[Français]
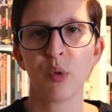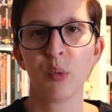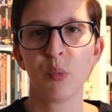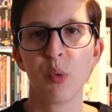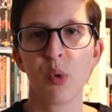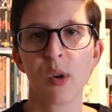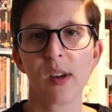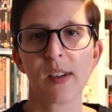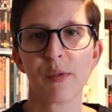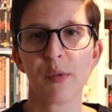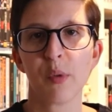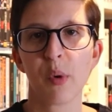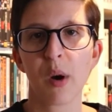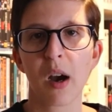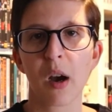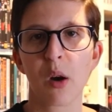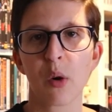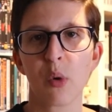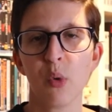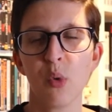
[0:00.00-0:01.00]
vous pourrez
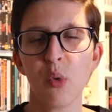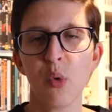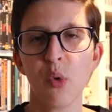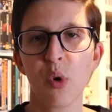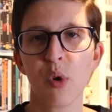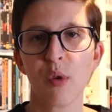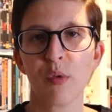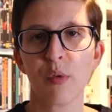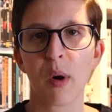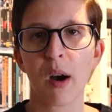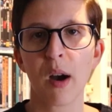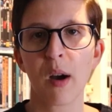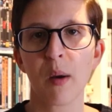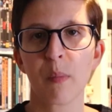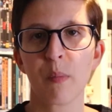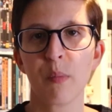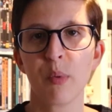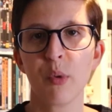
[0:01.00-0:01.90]
voir ou revoir